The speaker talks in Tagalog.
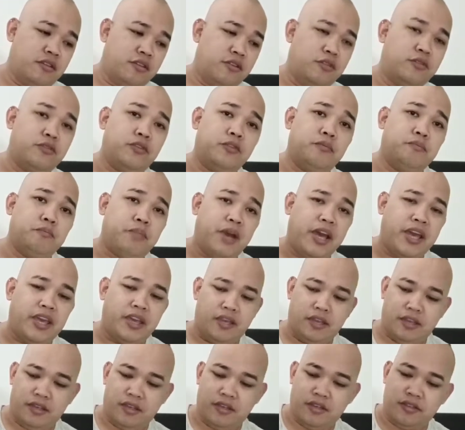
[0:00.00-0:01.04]

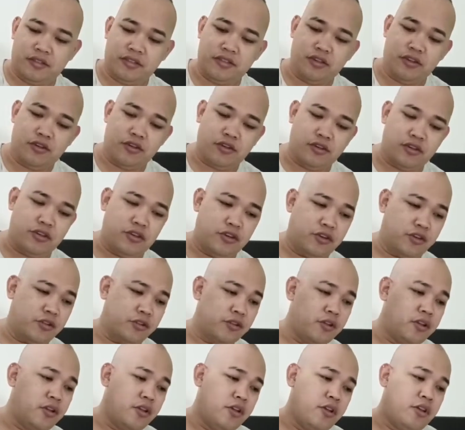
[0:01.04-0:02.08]
Goodbye. So, yun.
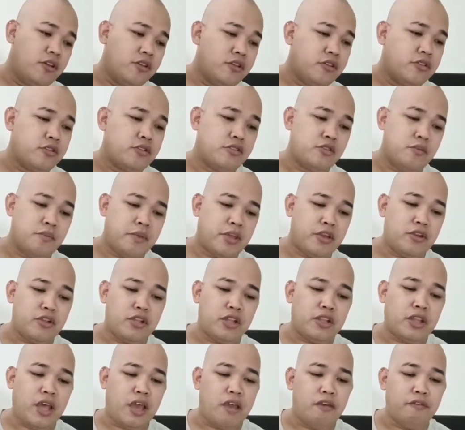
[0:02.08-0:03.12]
So,
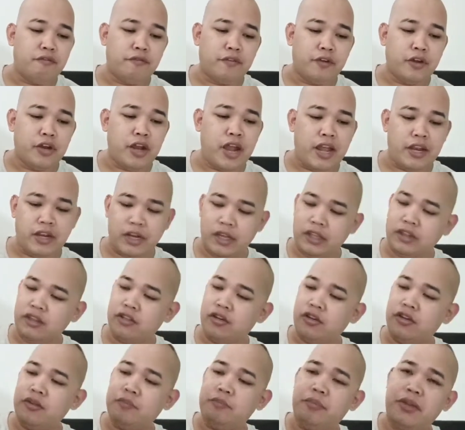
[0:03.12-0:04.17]
meron na tayong 400
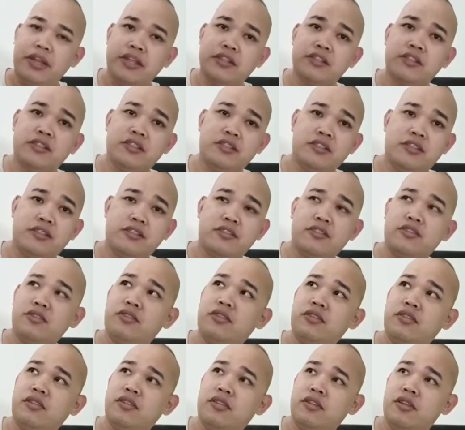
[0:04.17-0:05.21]
doon plus
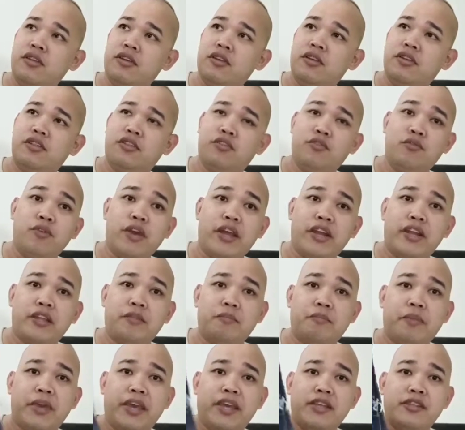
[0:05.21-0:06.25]
200
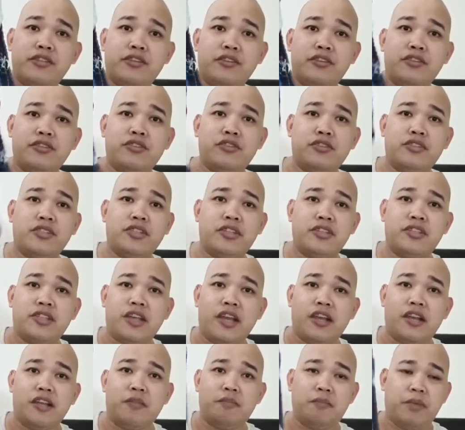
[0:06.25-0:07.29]
pesos. So,
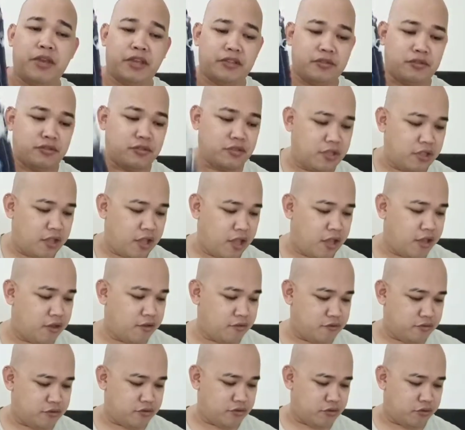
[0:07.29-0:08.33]
600 pesos na tayo.
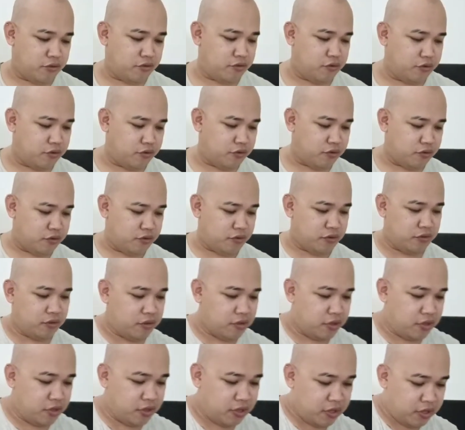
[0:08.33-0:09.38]
So, yun.
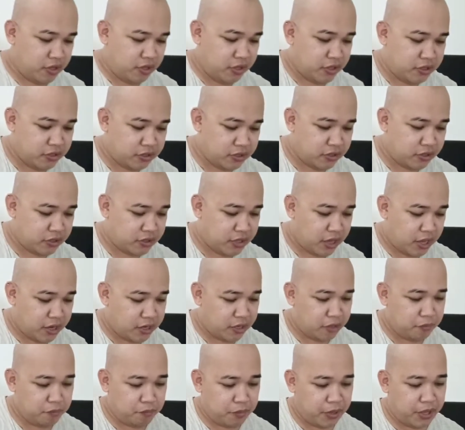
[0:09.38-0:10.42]

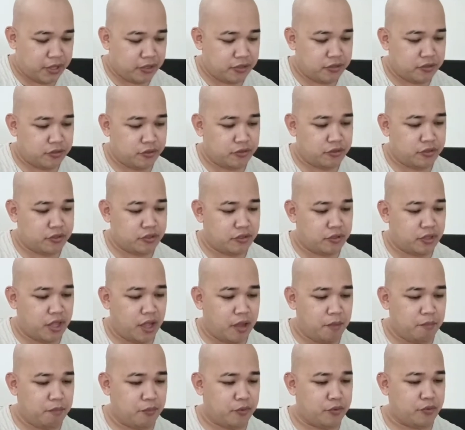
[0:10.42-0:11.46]
600 pesos.
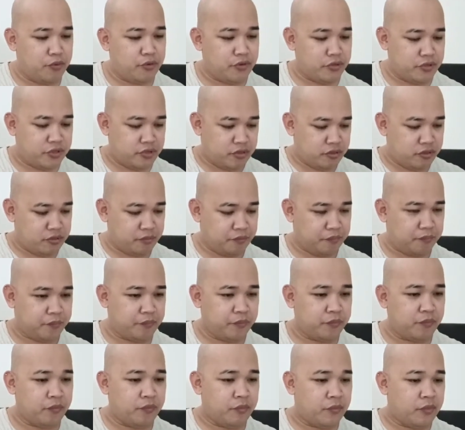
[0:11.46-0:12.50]
Tapos,
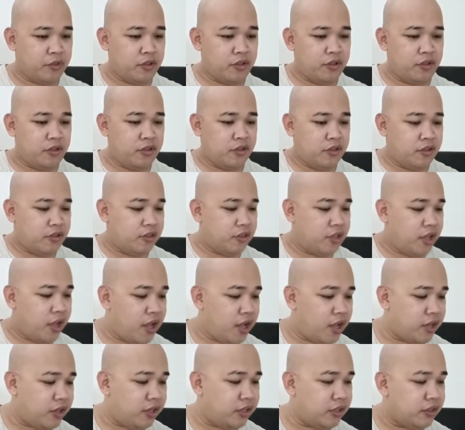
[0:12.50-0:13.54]

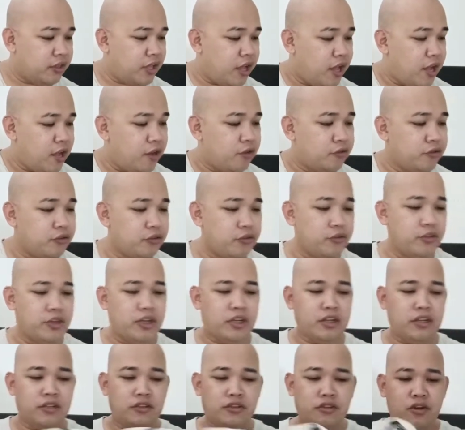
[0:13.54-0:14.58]
nakakita ako nung
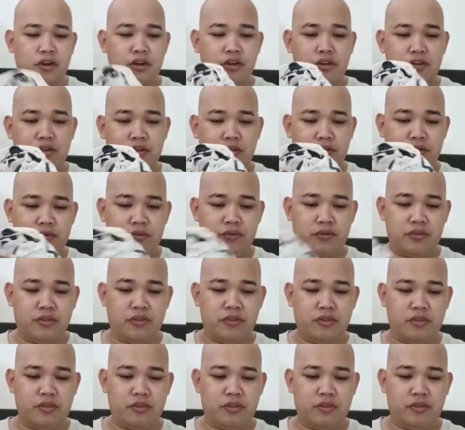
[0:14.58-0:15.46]
ganito. Ang cute.